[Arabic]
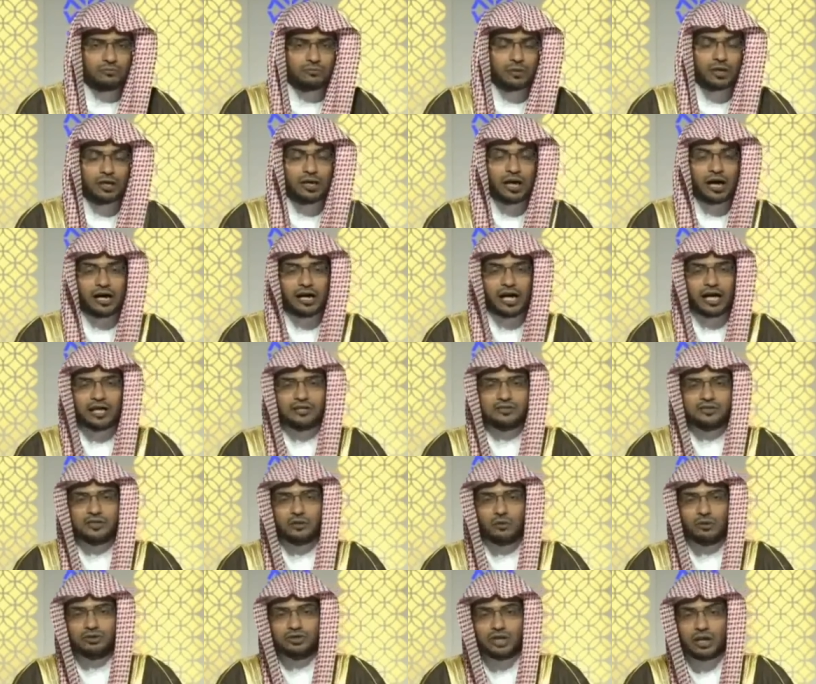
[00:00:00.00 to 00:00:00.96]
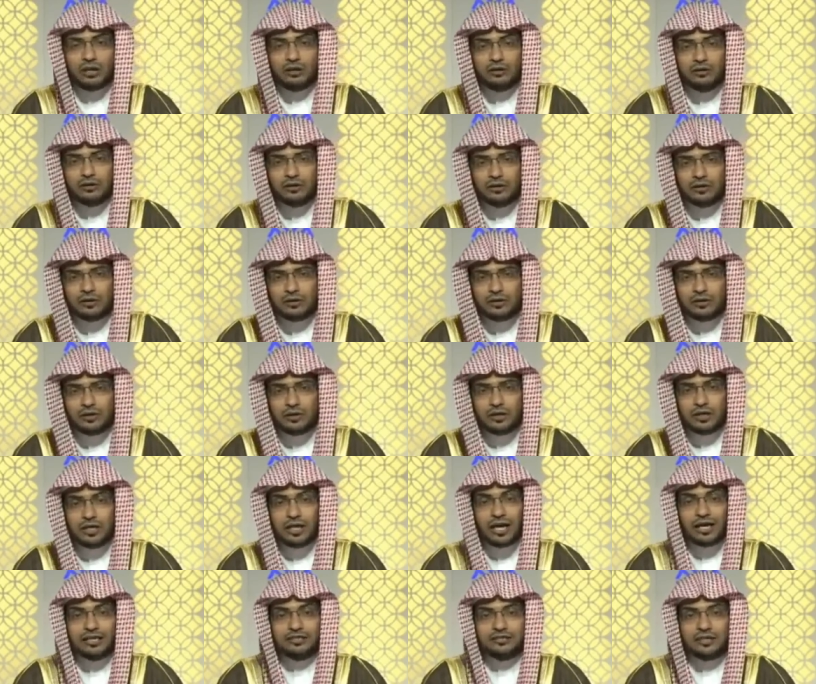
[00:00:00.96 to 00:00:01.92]
بالله عز وجل
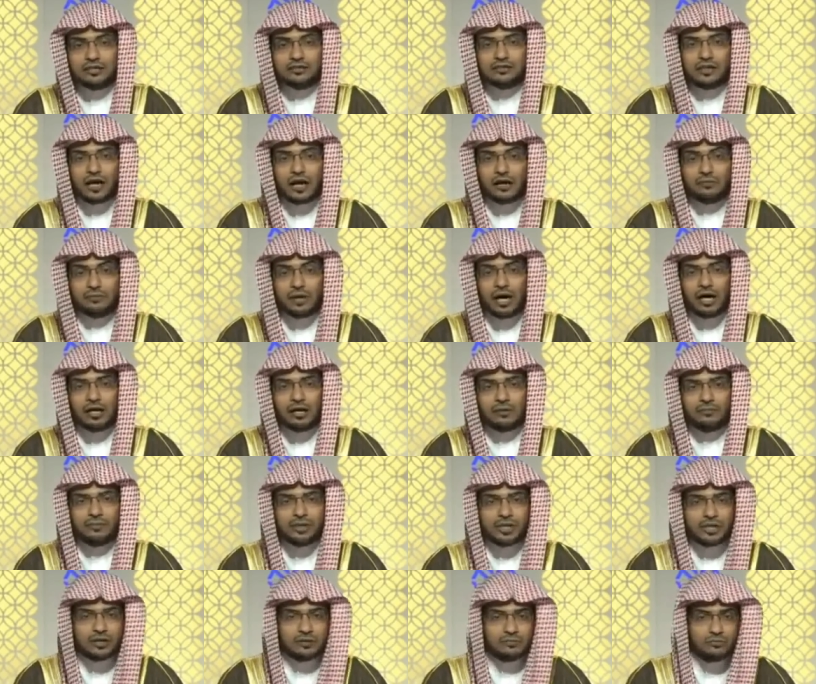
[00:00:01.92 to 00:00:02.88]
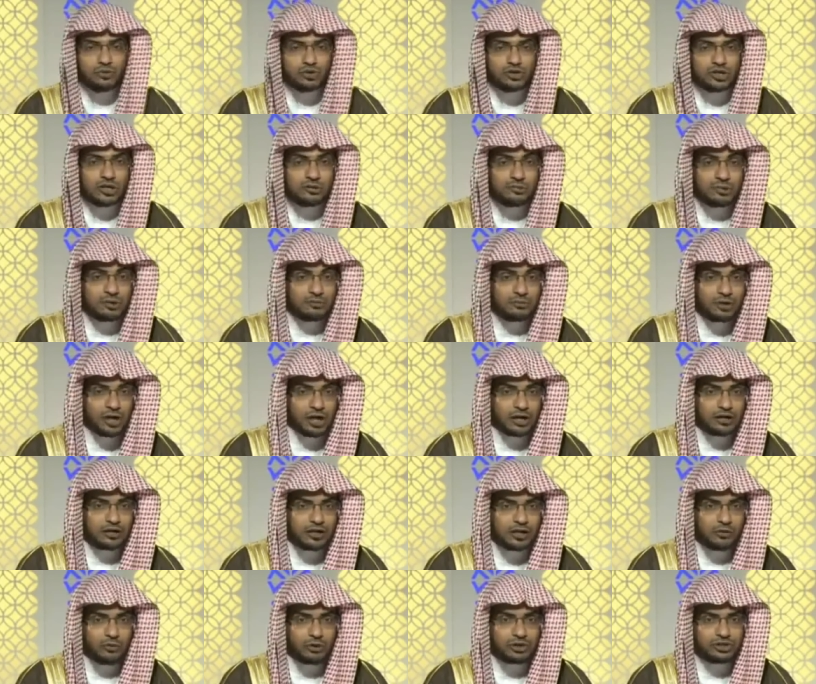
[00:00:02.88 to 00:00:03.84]
ليقتطع مال امرئ مسلم
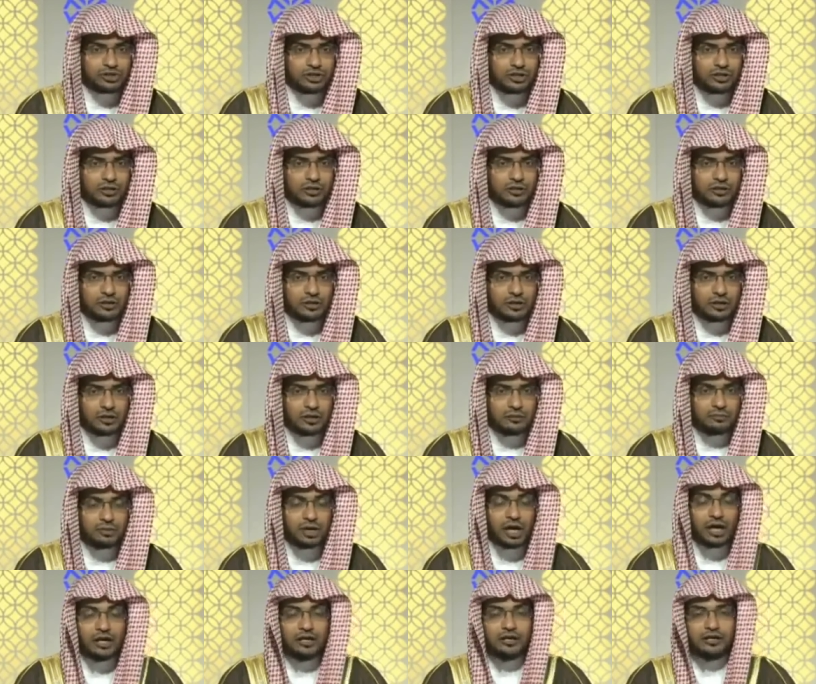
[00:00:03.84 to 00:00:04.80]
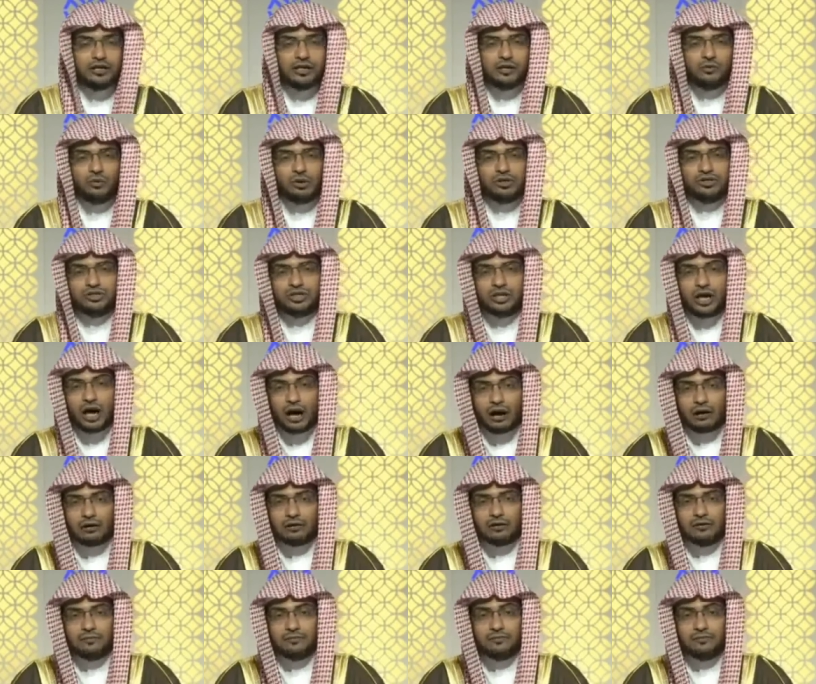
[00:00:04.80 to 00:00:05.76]
بغير وجه بغير وجه حق